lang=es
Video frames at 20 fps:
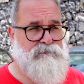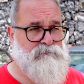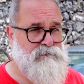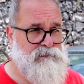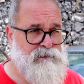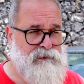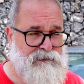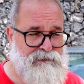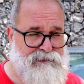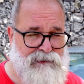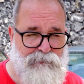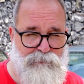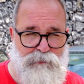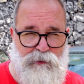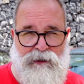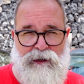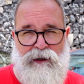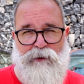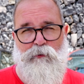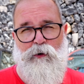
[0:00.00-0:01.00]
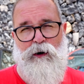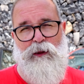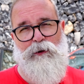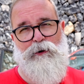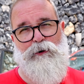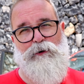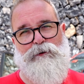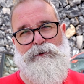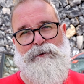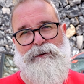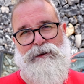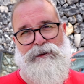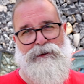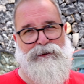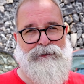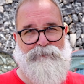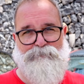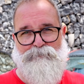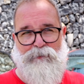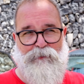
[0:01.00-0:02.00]
quizás salvo en Ecuador,
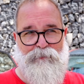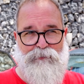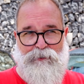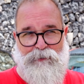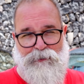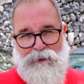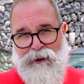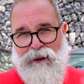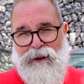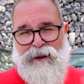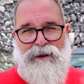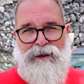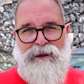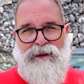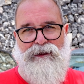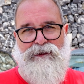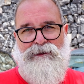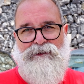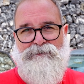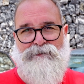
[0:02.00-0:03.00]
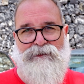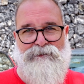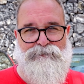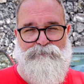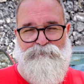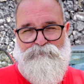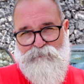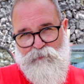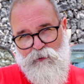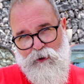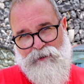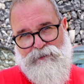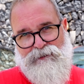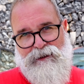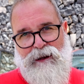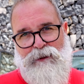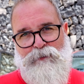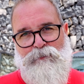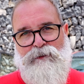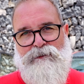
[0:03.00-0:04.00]
que más o menos eh, quizás durante
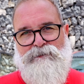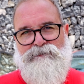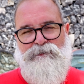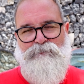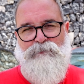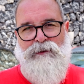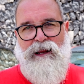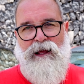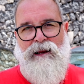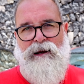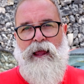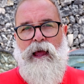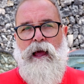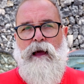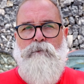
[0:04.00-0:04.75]
el año es similar,